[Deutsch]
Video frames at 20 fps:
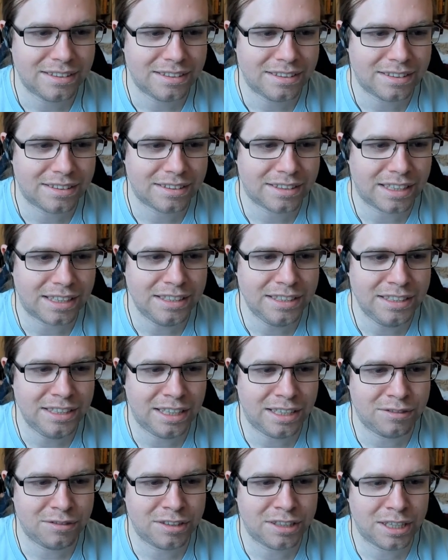
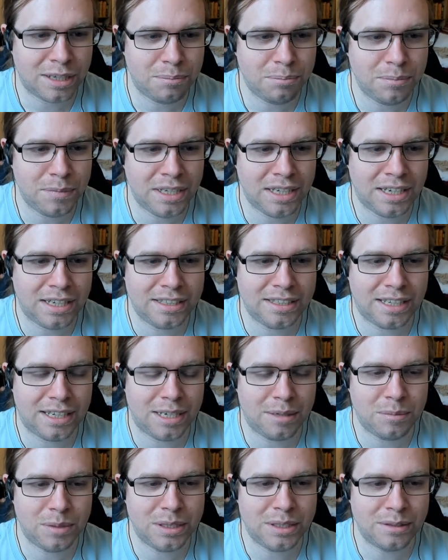Skandinavischer
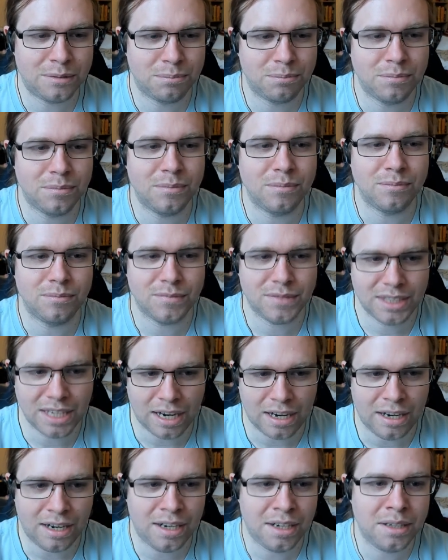Männername.
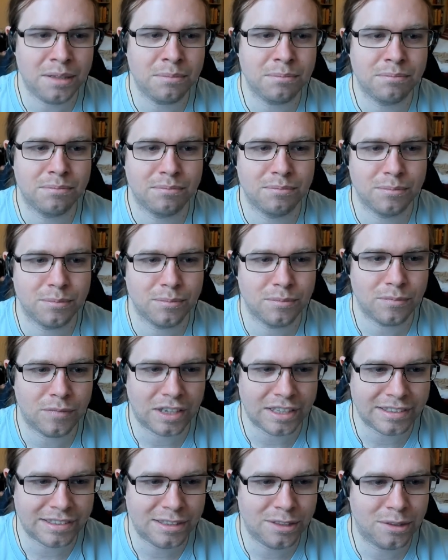Ja,
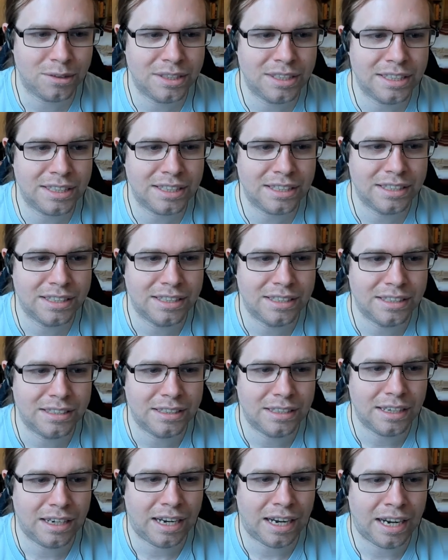weiß ich noch nicht.
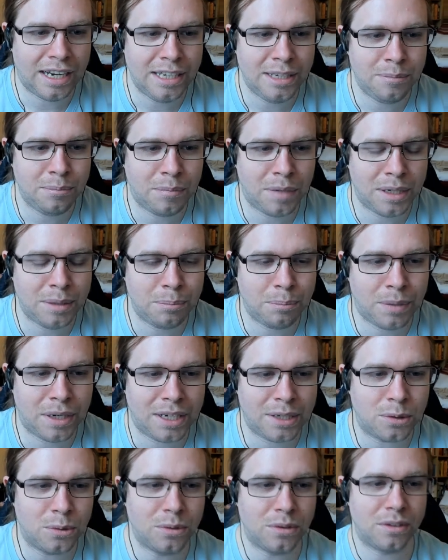
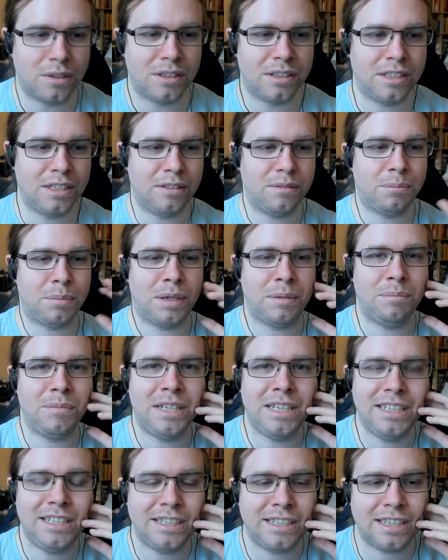Ein-Mann-Packung beim
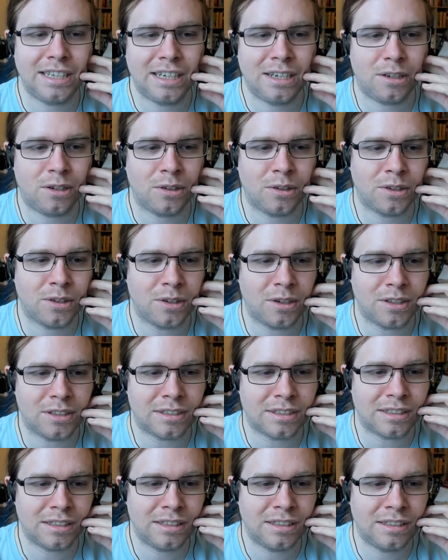Militär. Oh
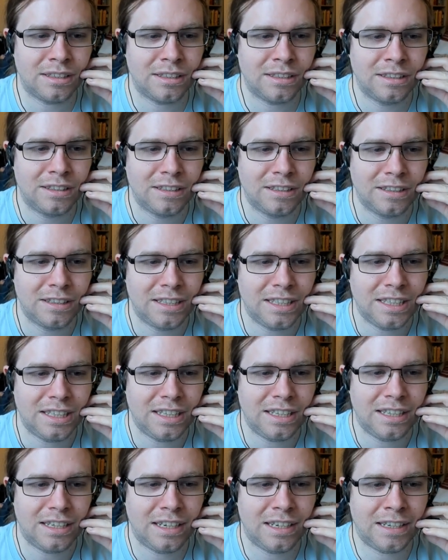Gott, äh,
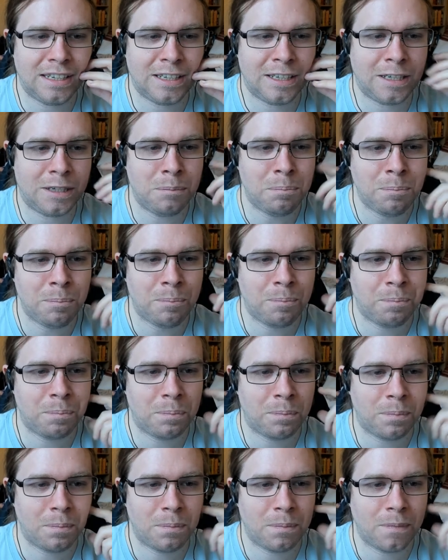äh,
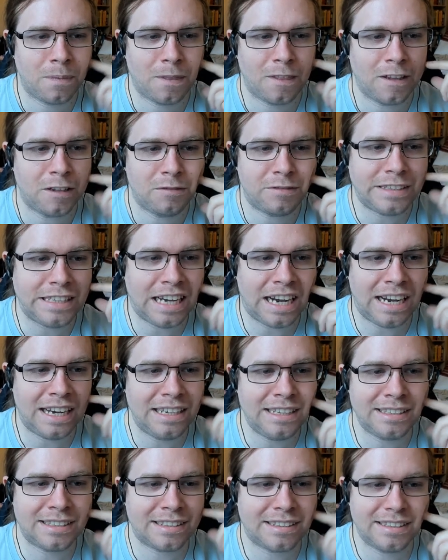wie
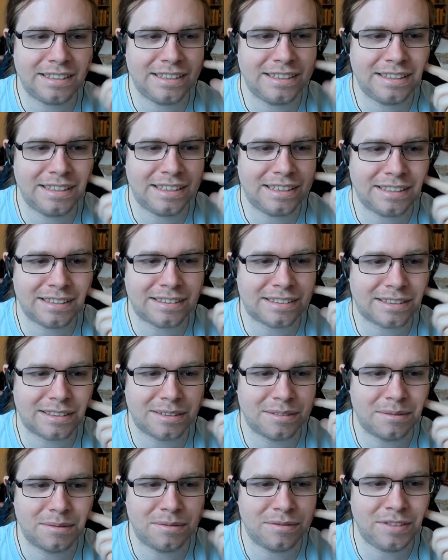heißt denn das?
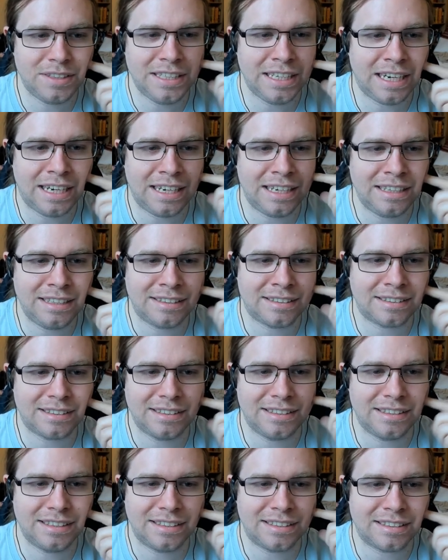Wie heißt
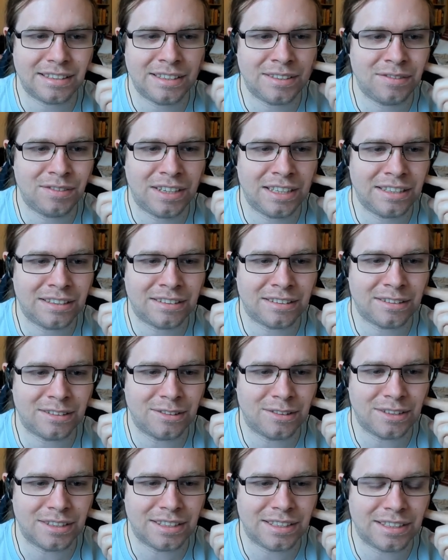denn das? Ich weiß es
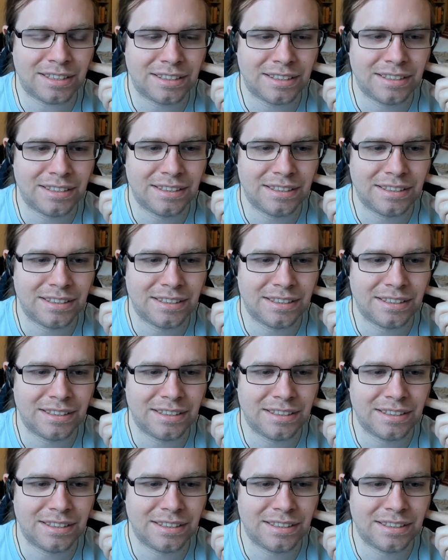noch nicht.